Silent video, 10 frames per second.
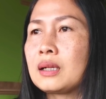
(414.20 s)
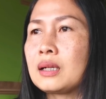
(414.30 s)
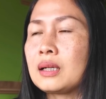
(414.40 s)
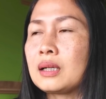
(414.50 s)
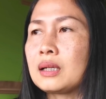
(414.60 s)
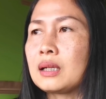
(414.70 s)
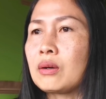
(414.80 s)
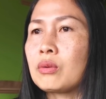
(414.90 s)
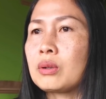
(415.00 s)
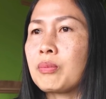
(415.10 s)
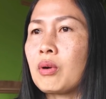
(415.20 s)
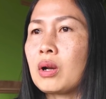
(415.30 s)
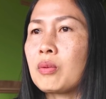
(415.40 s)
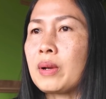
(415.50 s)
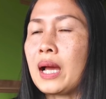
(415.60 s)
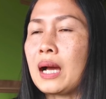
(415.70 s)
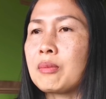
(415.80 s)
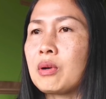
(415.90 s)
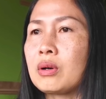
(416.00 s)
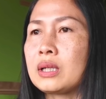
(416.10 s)
อ่าแล้วพอเราไปหา
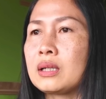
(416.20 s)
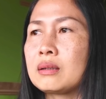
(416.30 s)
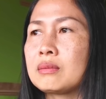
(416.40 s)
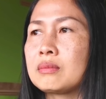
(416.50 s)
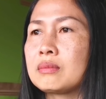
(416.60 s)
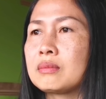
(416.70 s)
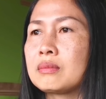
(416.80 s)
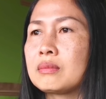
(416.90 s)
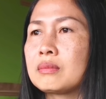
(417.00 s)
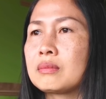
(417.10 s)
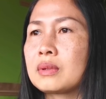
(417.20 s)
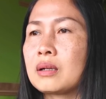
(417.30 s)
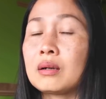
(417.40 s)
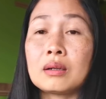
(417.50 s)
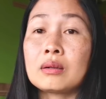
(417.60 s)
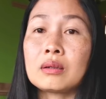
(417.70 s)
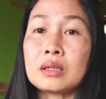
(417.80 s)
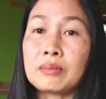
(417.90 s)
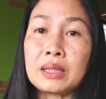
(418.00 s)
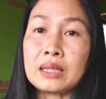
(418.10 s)
หมอเนี่ย ก็รถก็
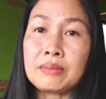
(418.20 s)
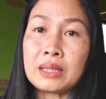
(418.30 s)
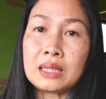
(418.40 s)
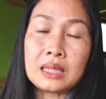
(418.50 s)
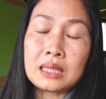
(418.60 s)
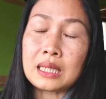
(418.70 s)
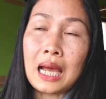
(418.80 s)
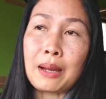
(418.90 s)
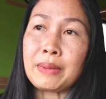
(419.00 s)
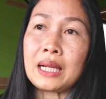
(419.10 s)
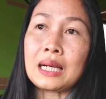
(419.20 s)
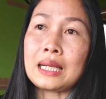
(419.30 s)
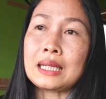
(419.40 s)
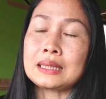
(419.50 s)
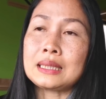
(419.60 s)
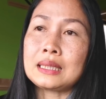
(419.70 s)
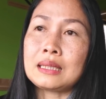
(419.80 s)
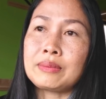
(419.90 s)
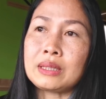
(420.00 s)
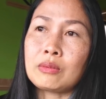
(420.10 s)
ยังไม่ได้ไม่ได้กินยาไม่ได้อะไรทั้งสิ้นนะ
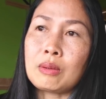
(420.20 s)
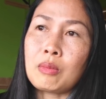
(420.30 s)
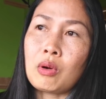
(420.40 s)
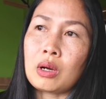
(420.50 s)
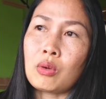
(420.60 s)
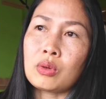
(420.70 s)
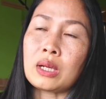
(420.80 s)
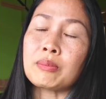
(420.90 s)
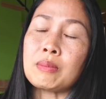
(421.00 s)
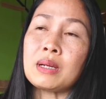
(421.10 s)
คะเพียงแต่ว่าหมอเขายังประ